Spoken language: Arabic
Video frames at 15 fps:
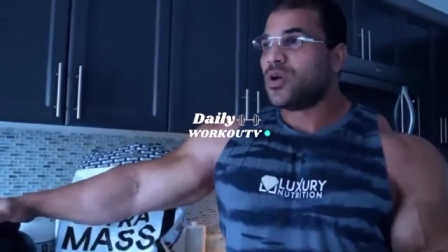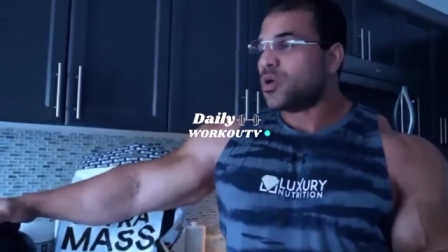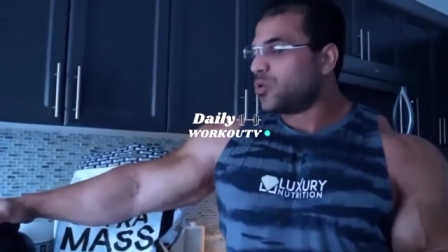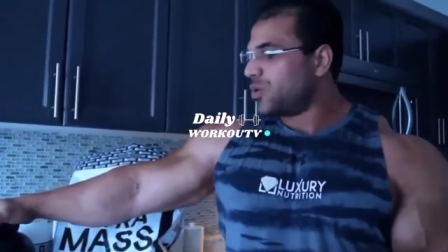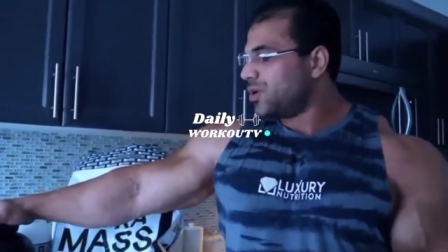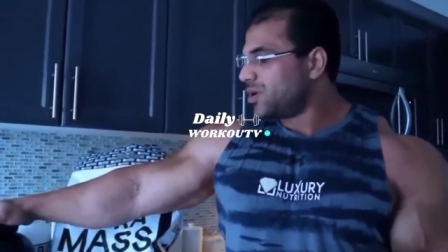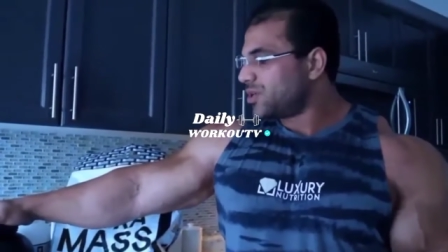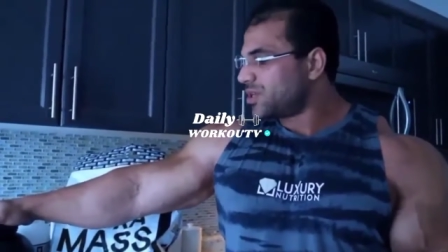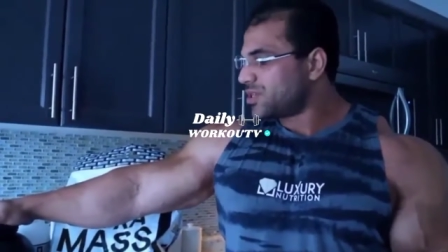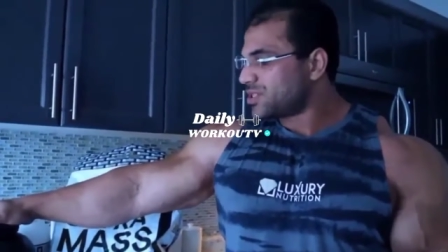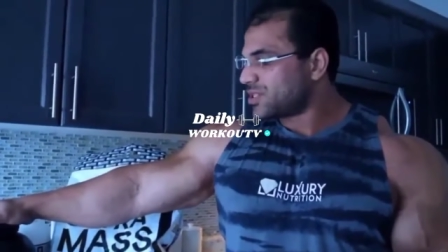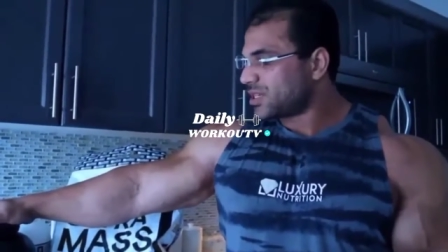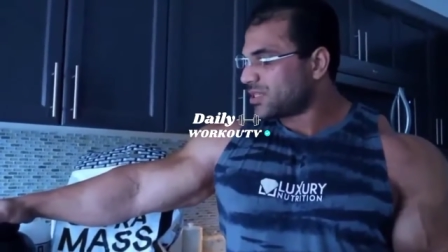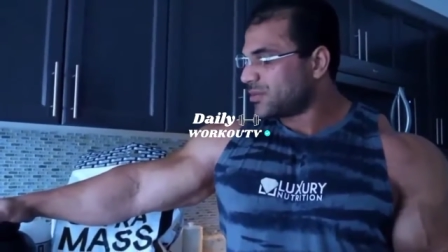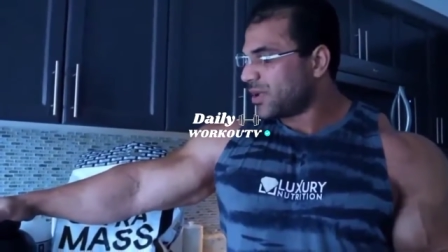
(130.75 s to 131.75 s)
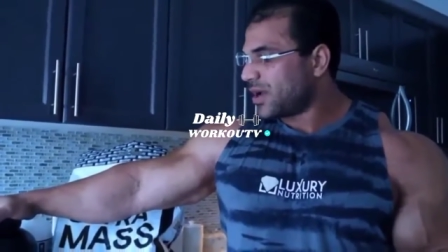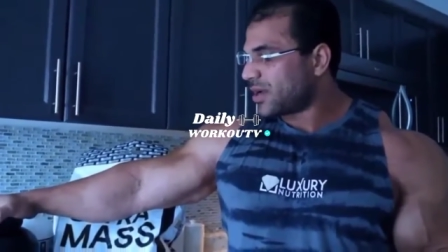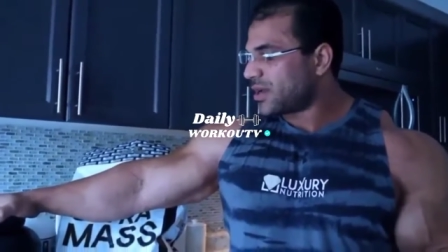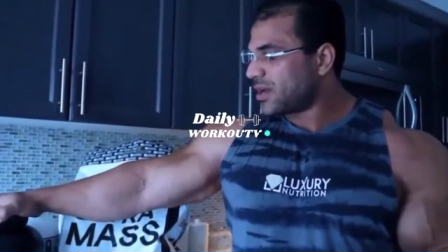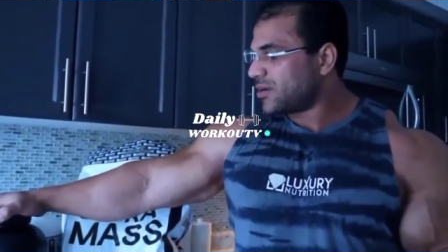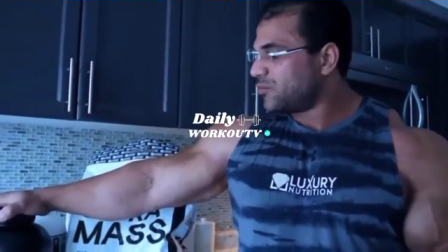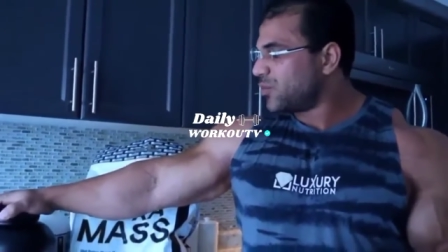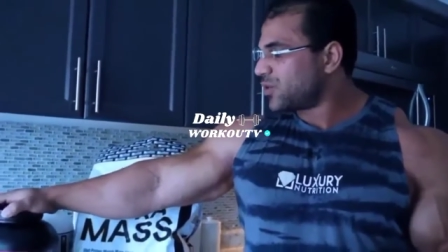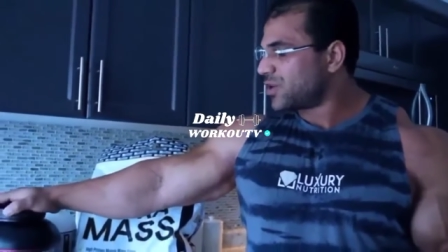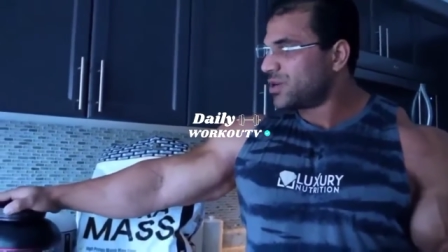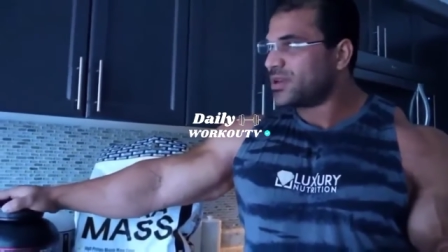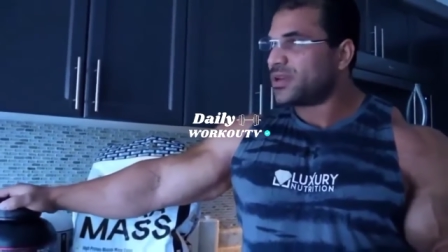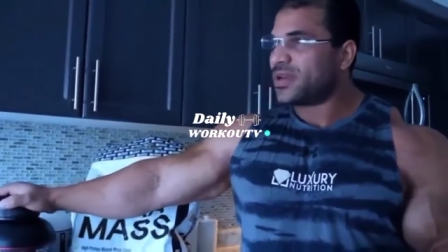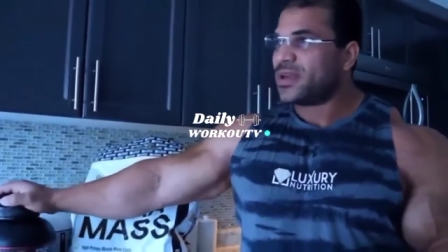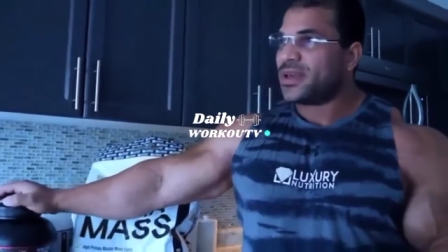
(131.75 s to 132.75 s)
واللي يقدر يستخدم حاجه
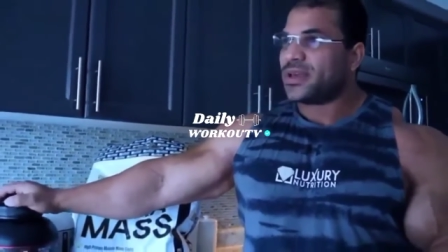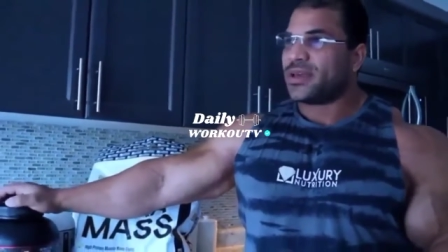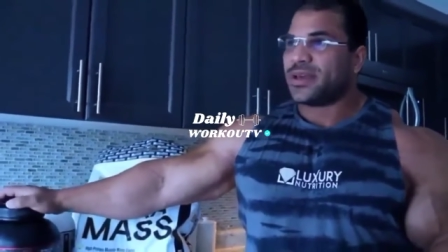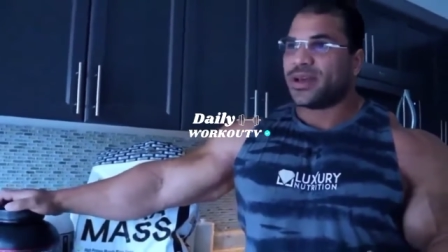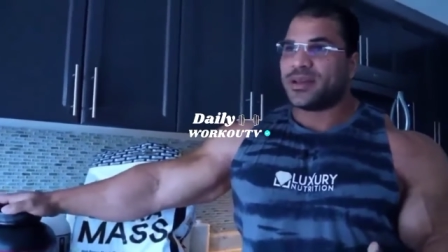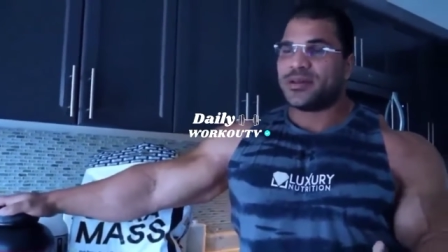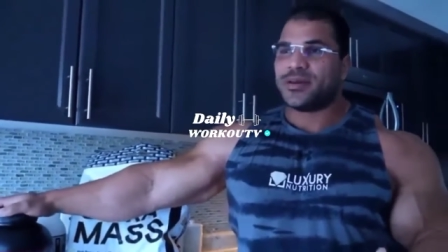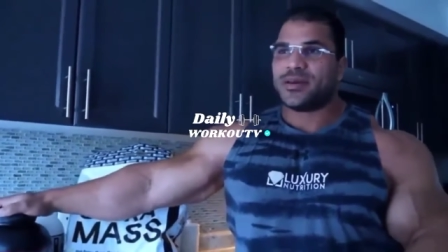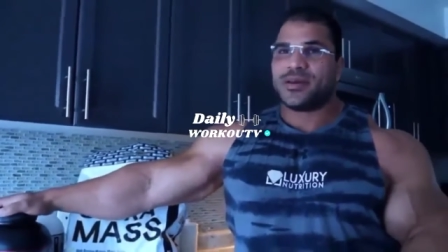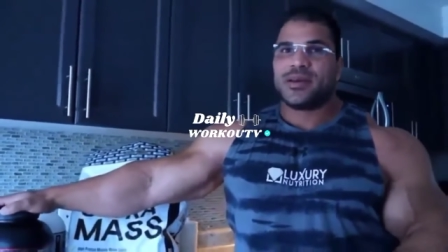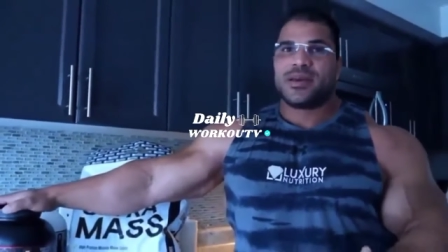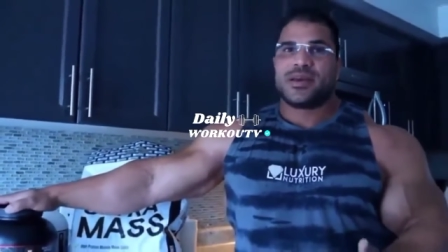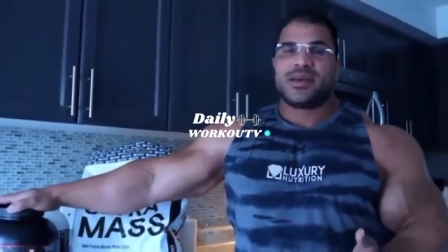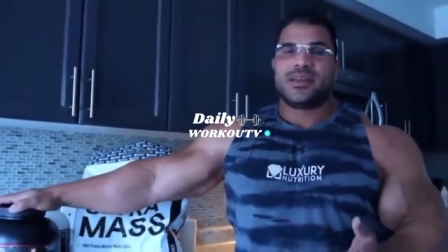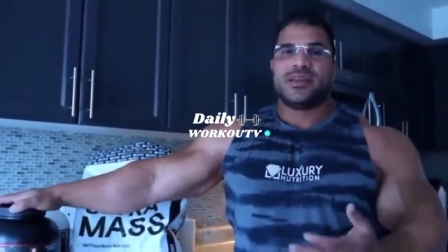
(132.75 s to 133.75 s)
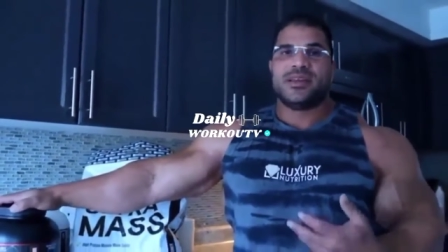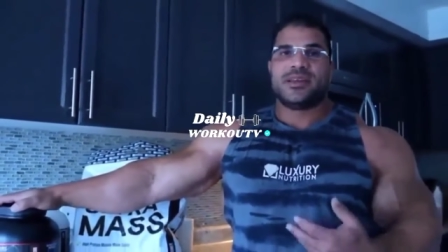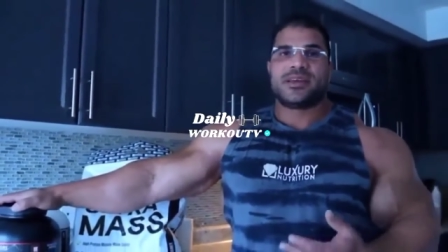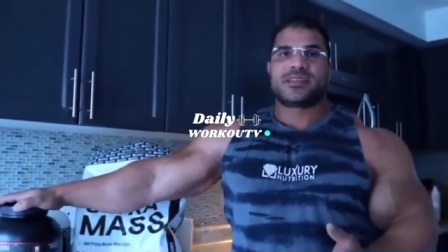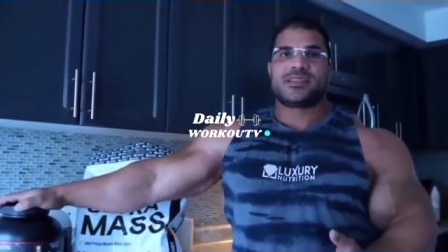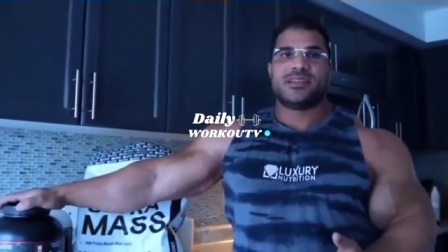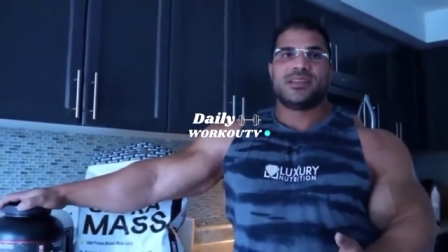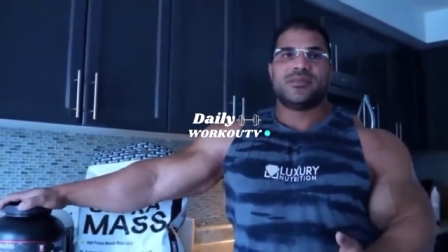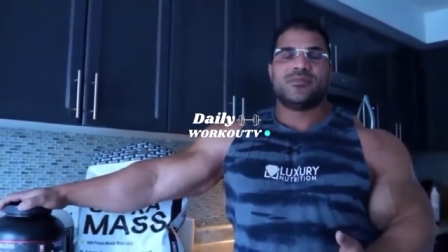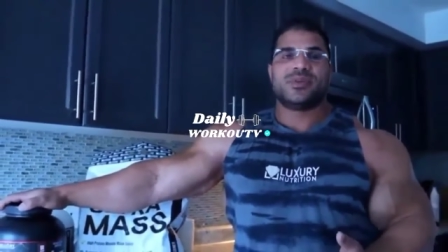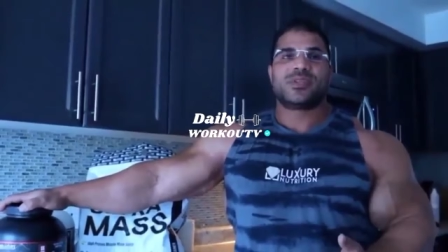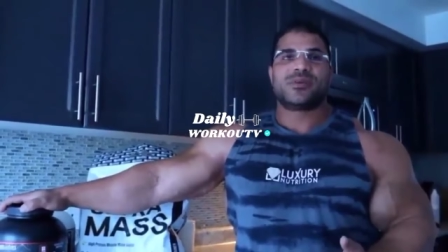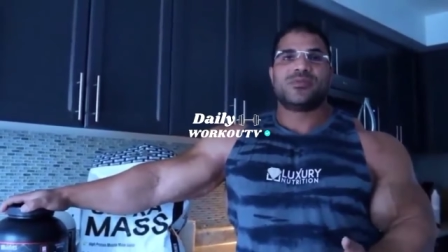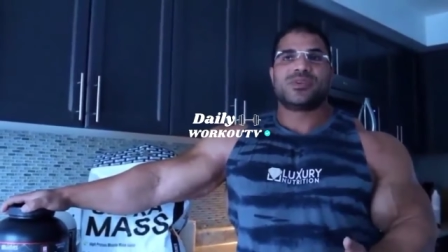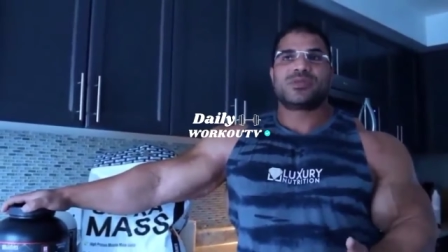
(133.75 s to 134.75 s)
ممكن يعني للناس اللي
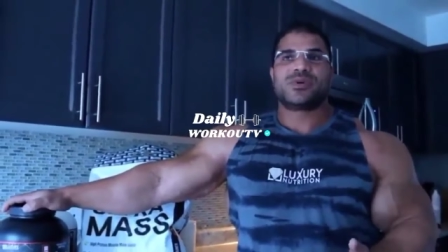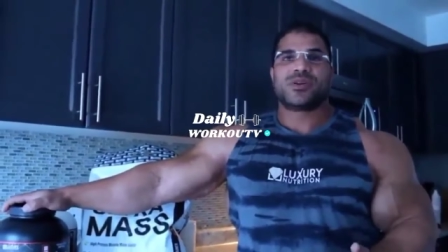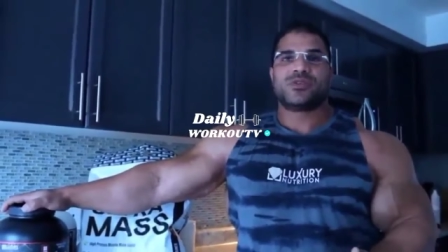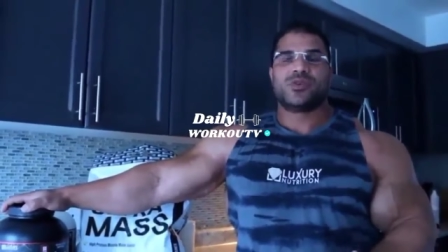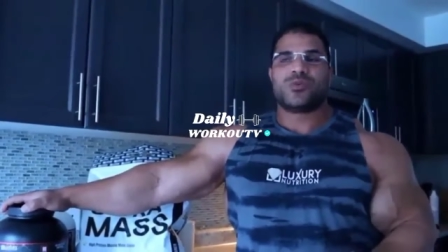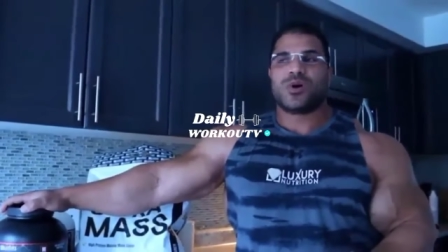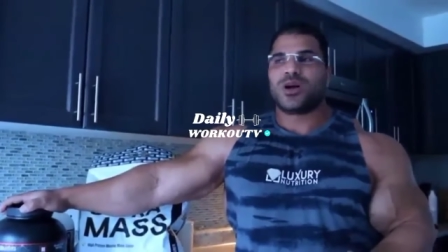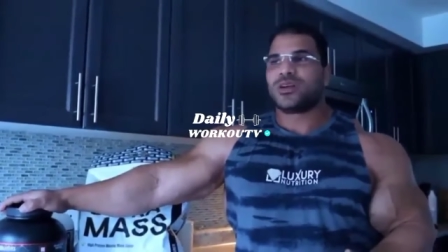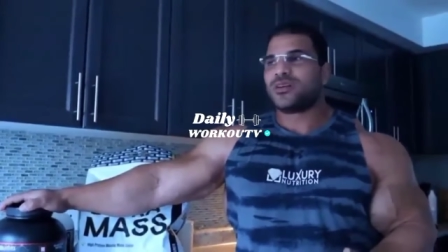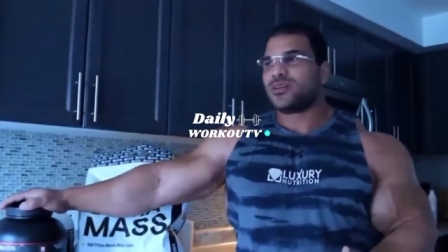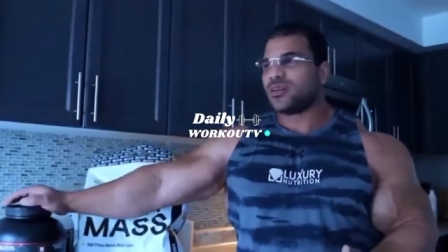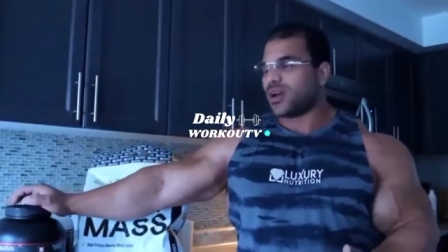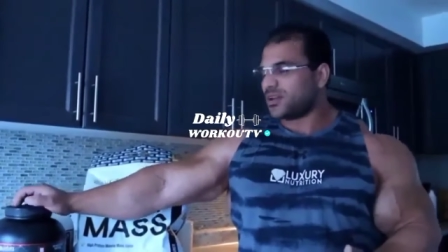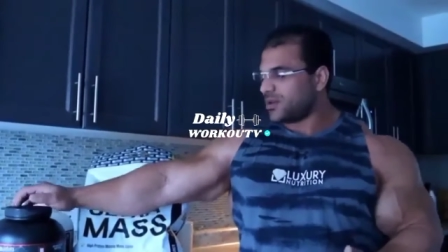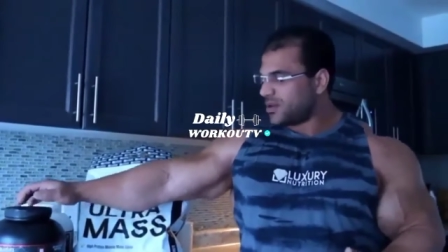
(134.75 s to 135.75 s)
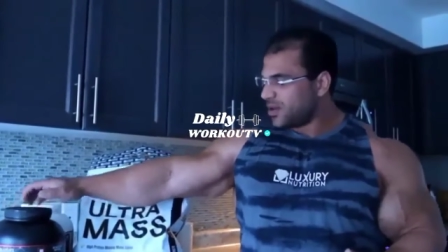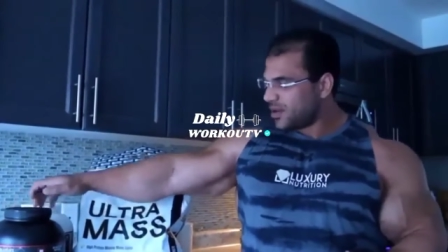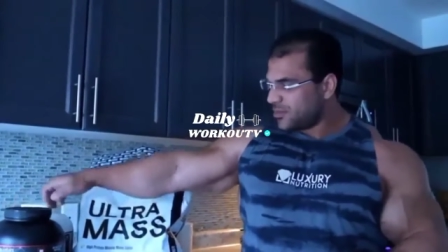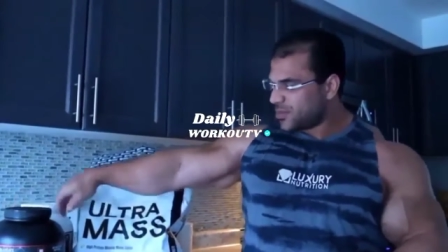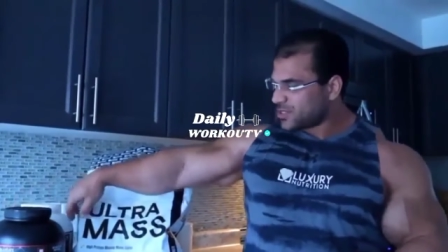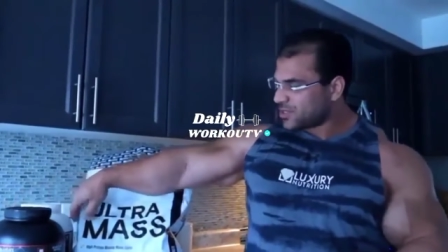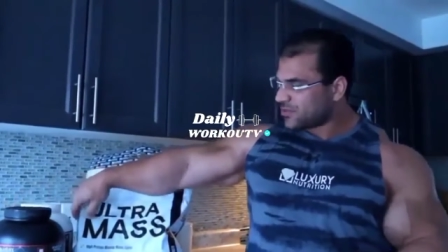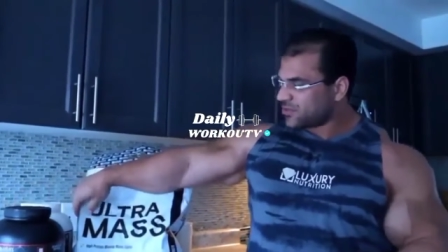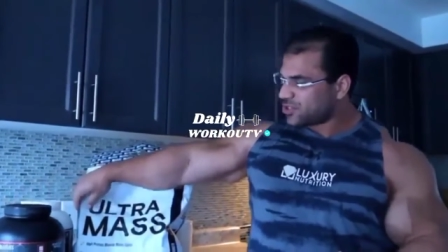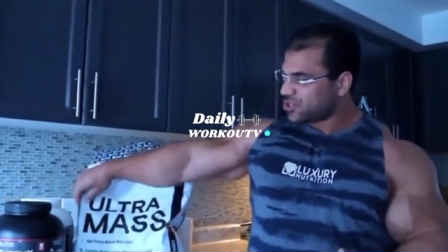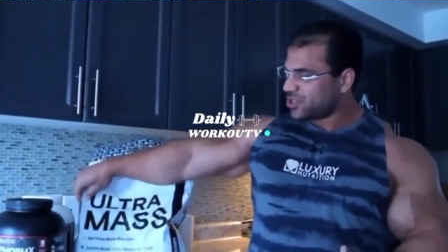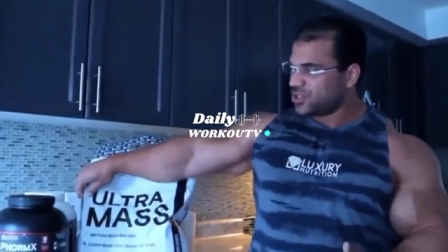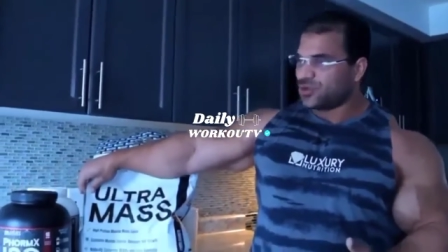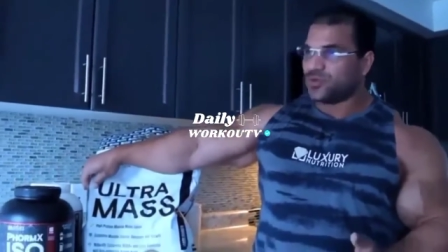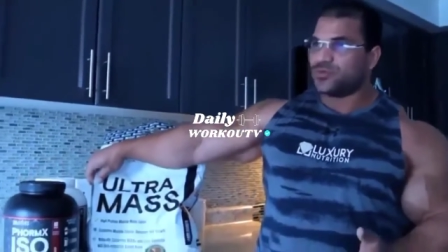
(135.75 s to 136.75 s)
البيتا بليزما عندهم هاي يعني الماس افضل
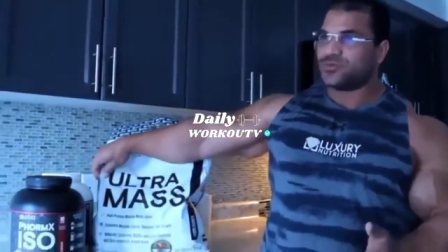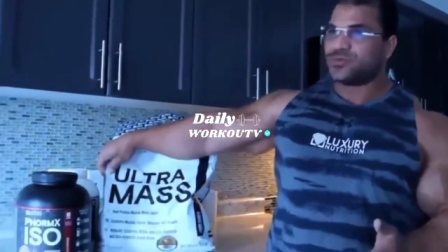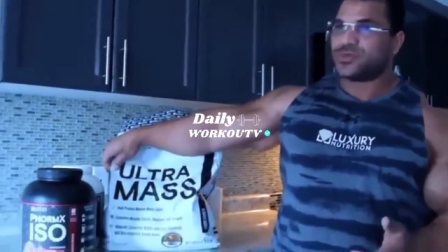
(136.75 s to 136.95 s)
شيء اليوم